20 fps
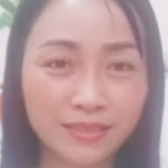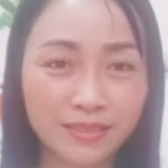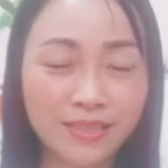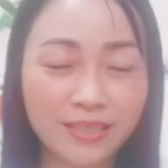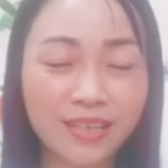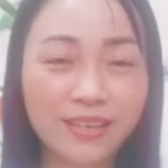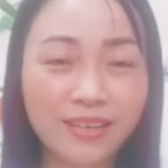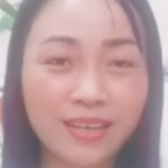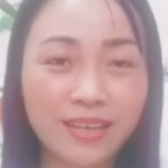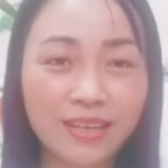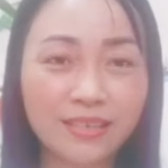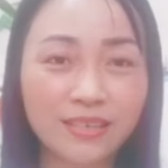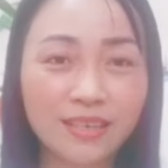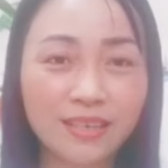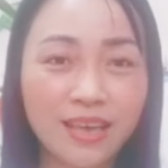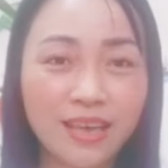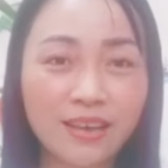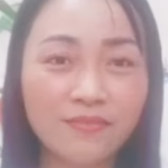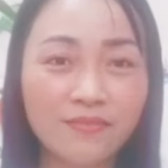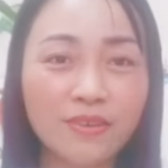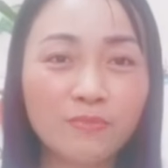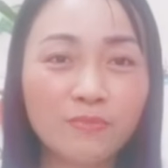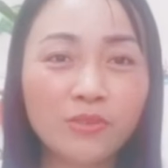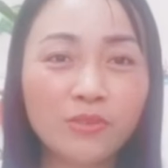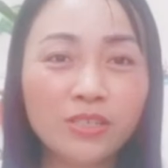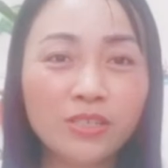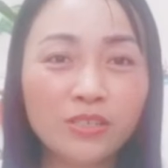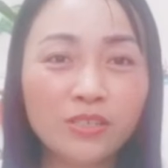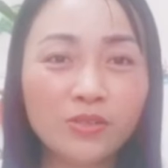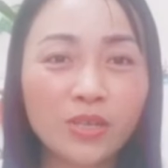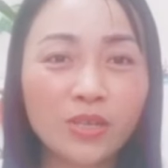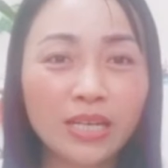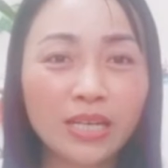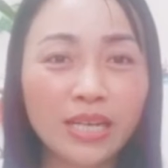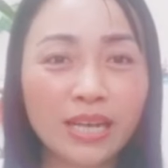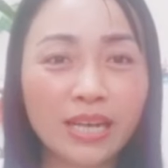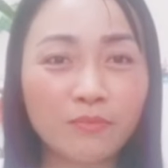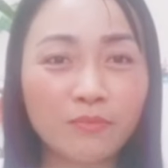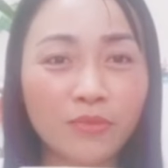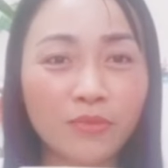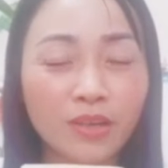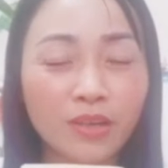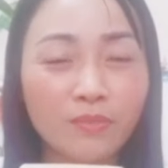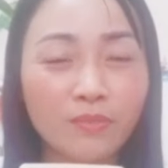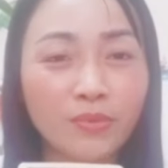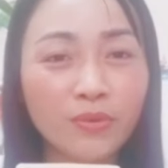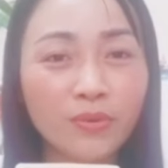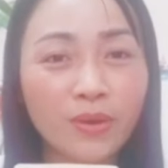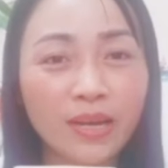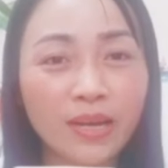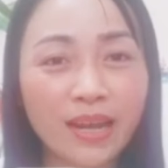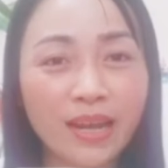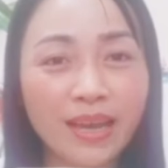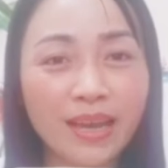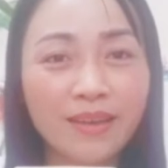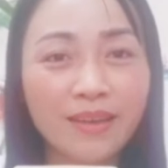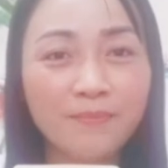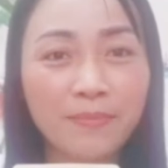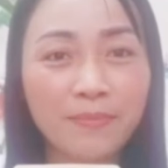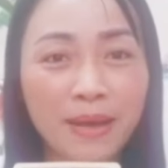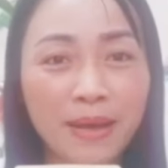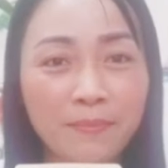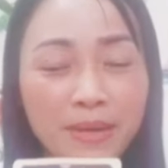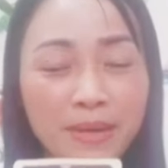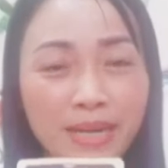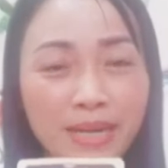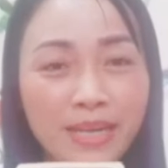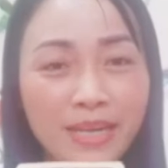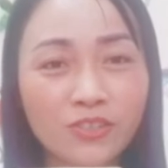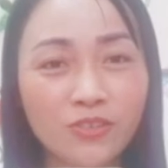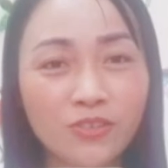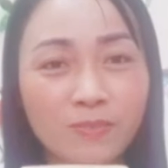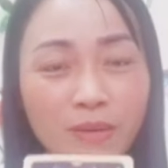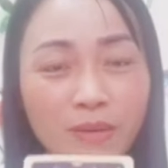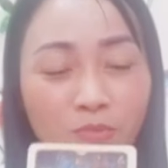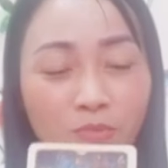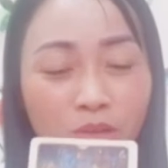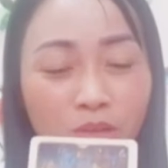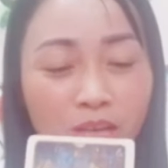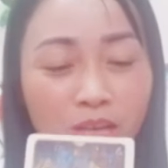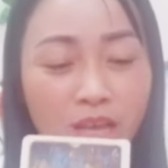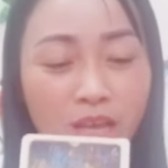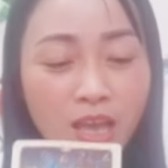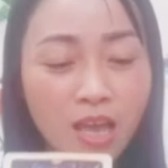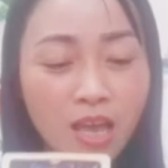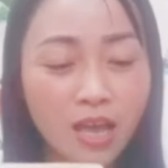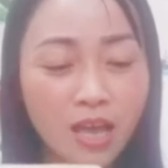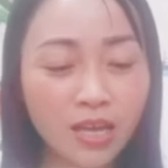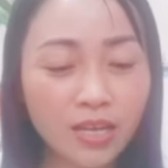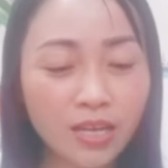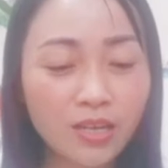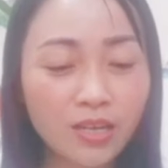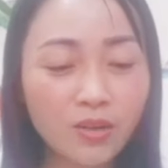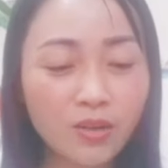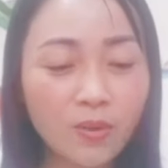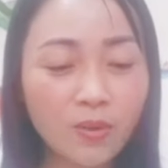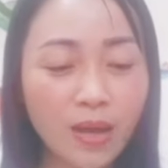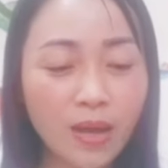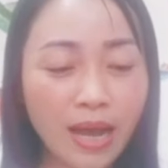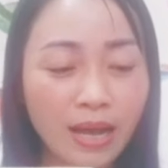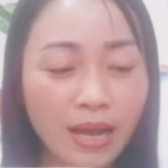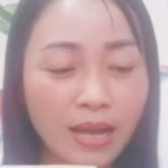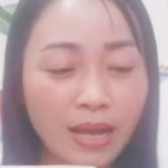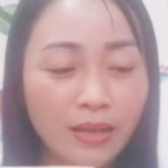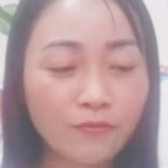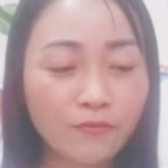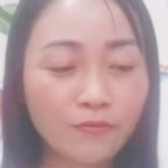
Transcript: thiên định và mối nhân duyên này là một cái mối quan hệ mà mang lại cho bạn một cái kết quả hạnh